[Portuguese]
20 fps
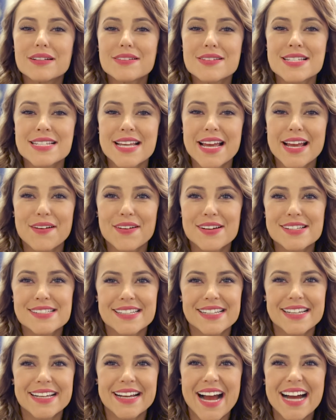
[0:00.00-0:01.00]
Eu não sei, eu
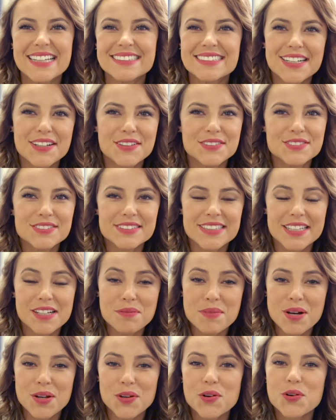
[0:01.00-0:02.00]
acho que cada um tem
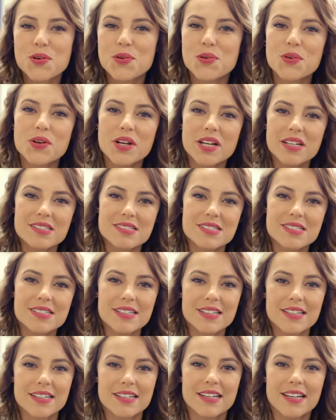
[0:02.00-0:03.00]
uma loucura
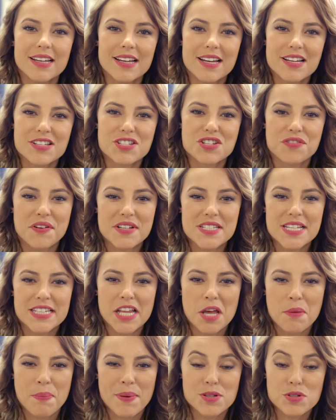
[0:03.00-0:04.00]
de, de fazer
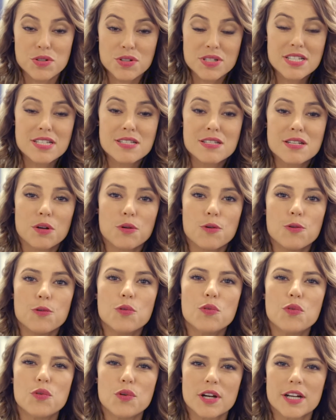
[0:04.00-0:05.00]
de repente o que se
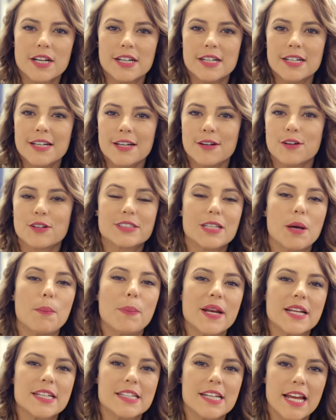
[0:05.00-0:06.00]
segura, o que tá
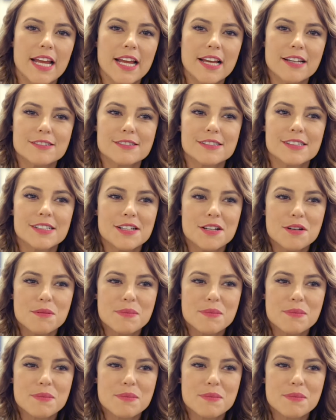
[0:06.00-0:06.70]
aprendendo.